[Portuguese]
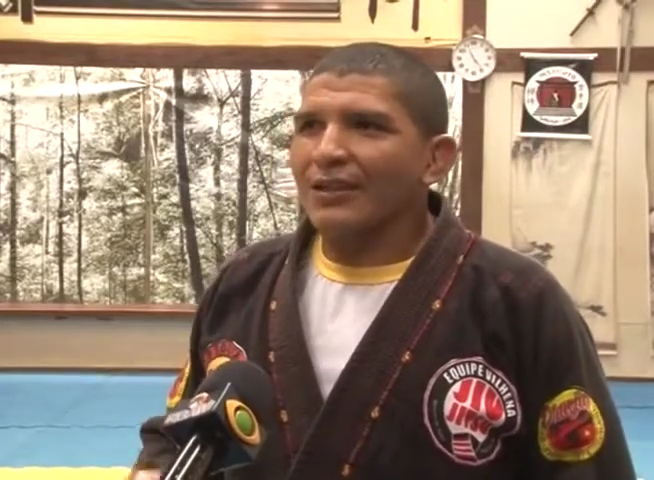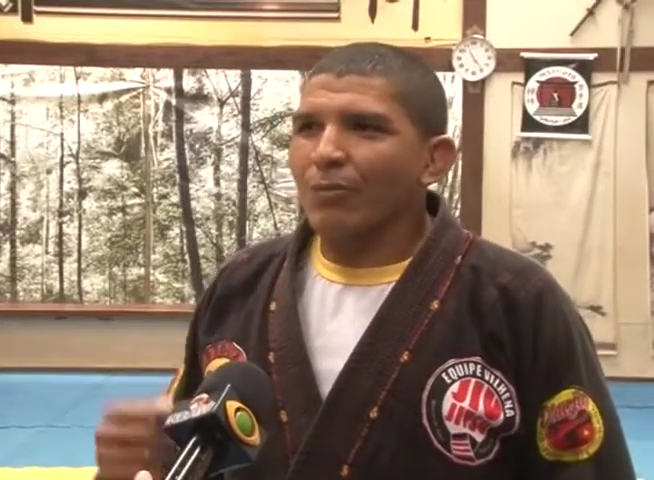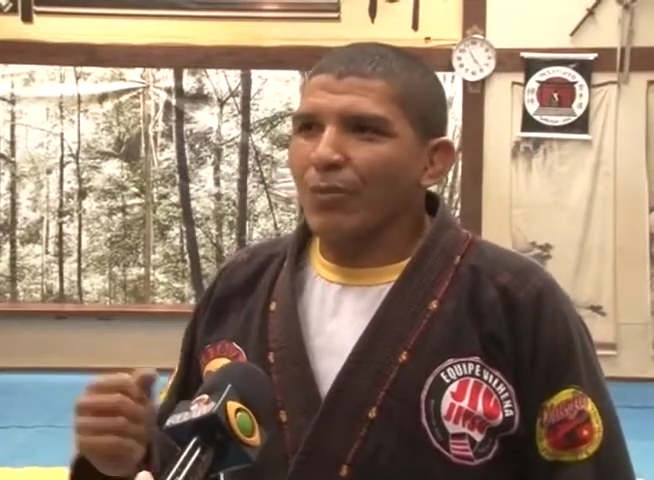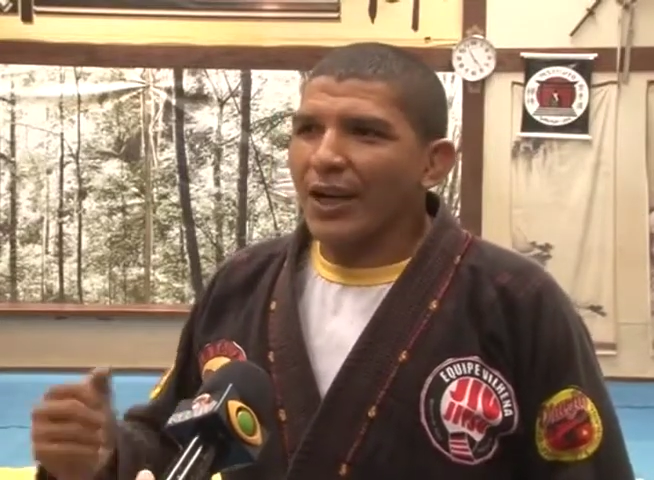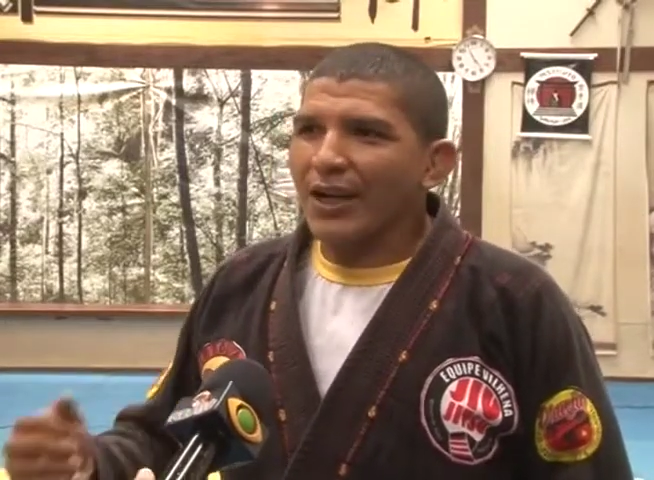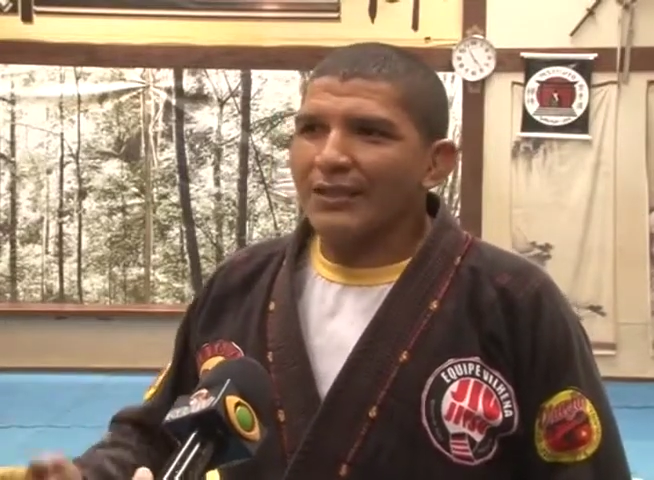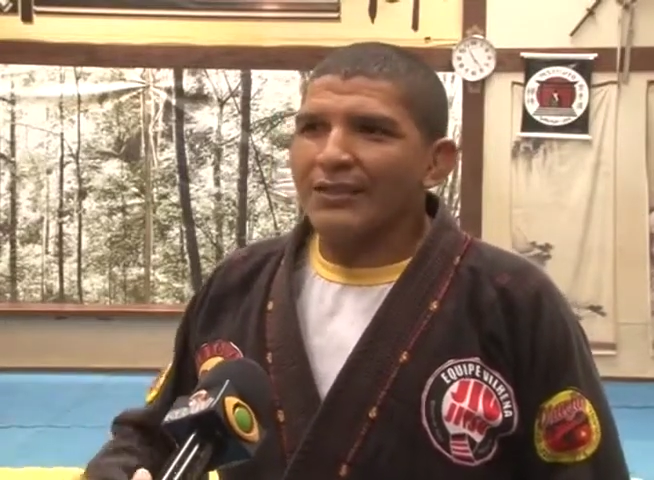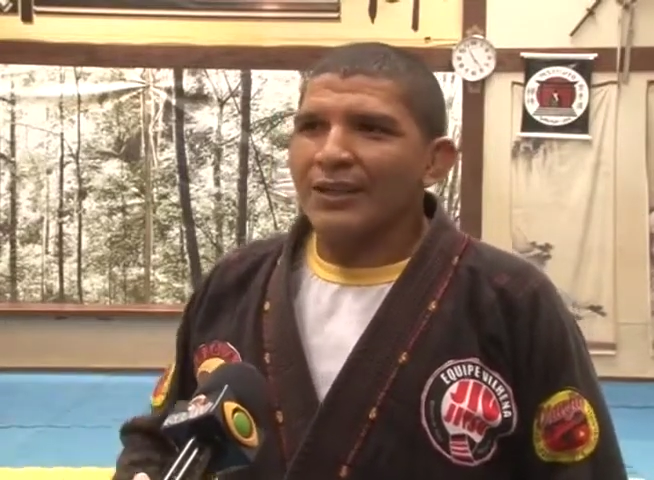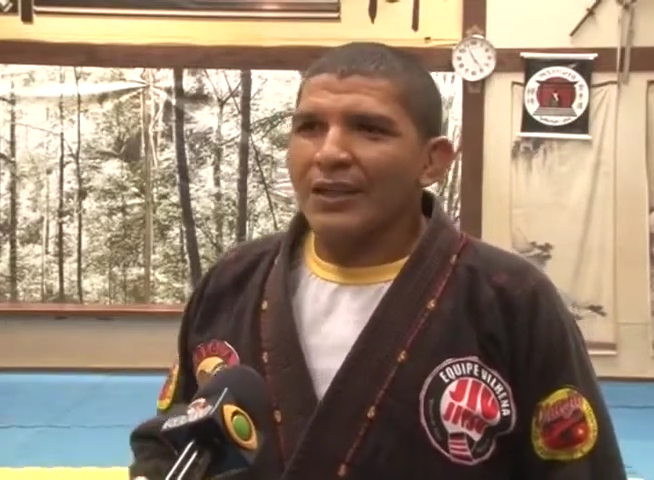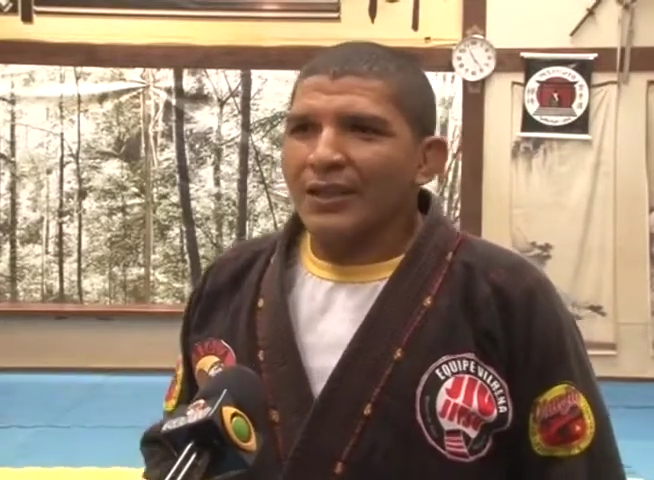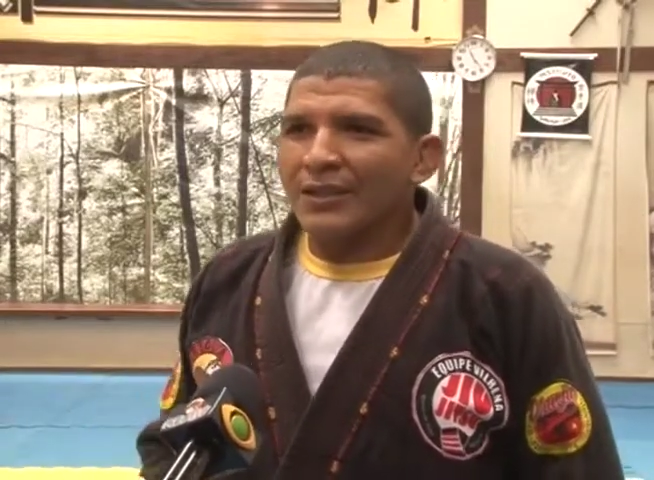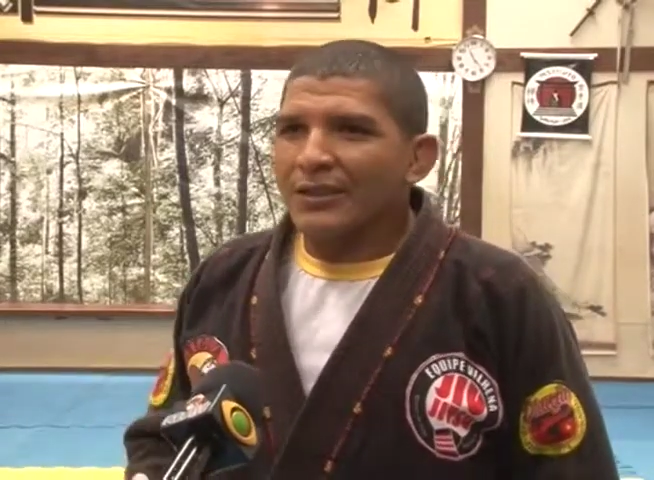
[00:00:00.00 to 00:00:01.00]
mas,
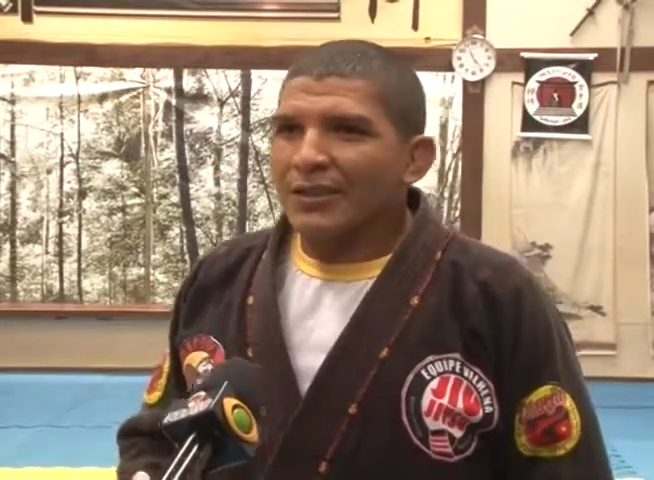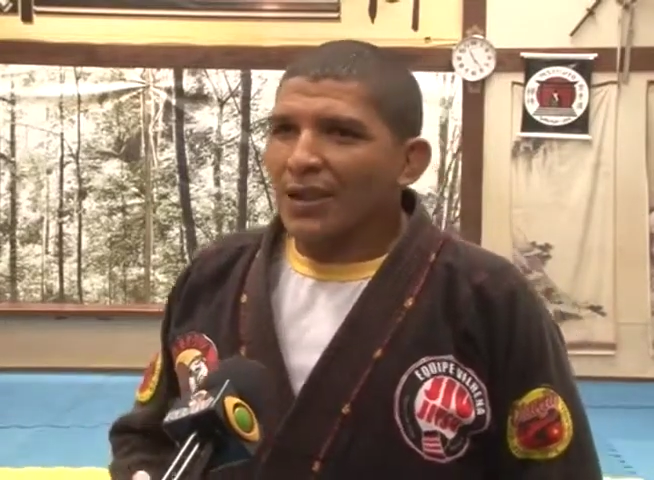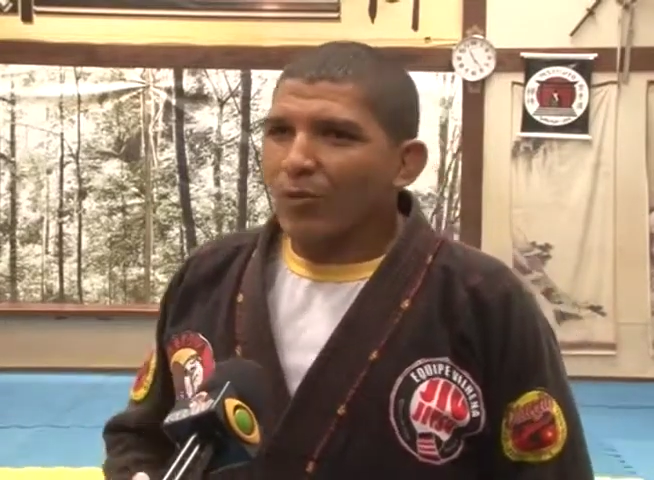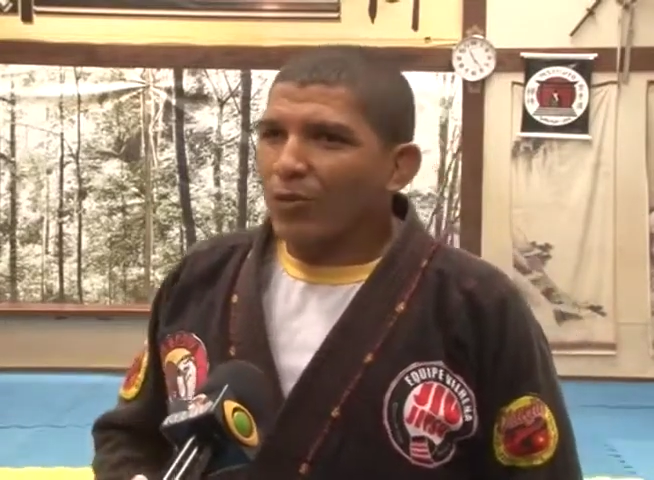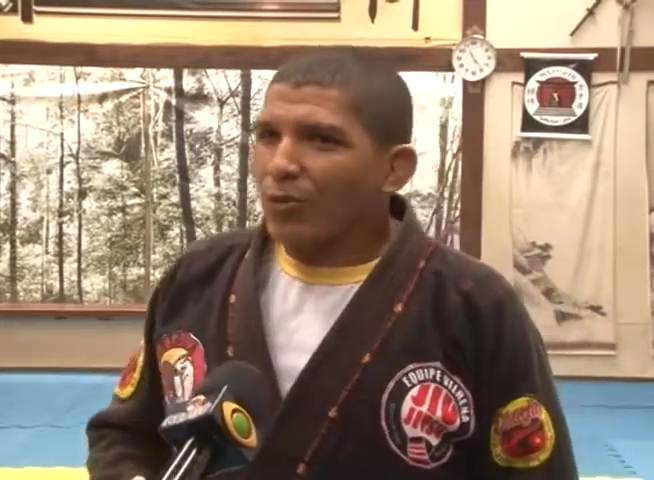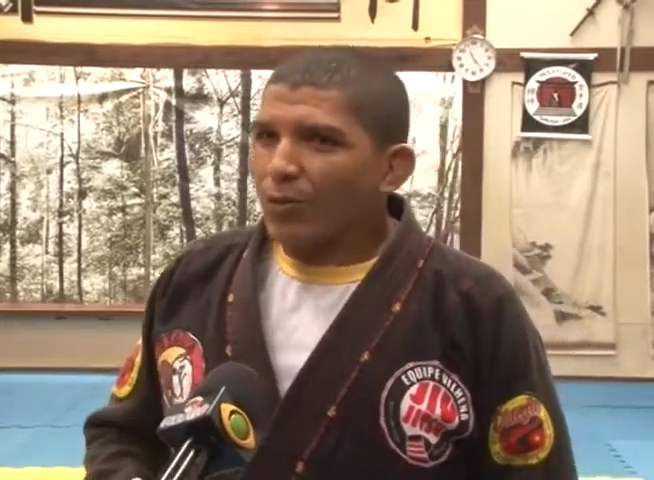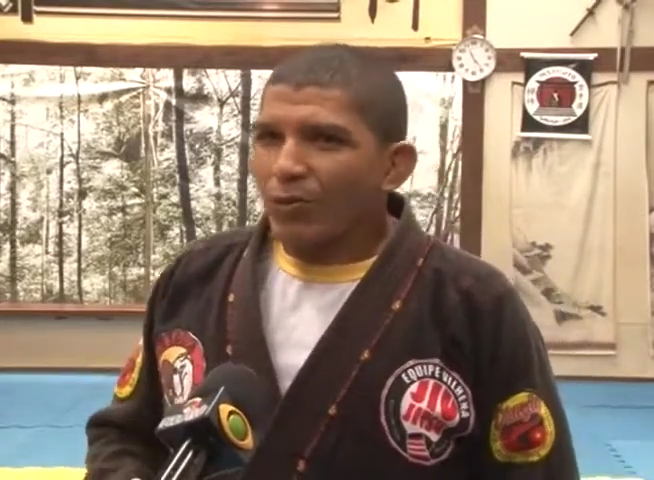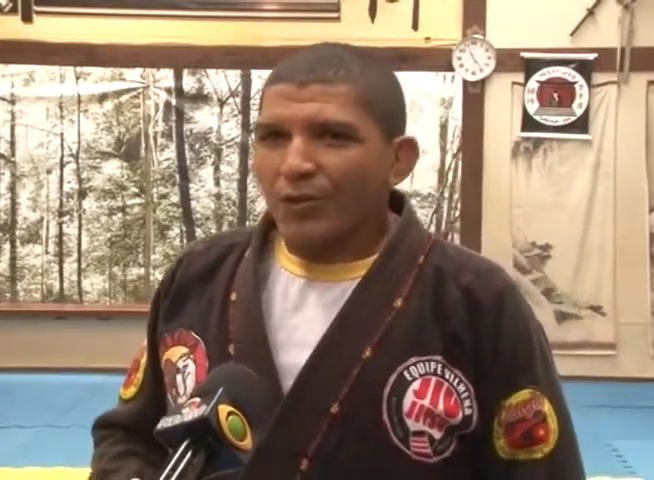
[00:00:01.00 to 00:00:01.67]
digamos, como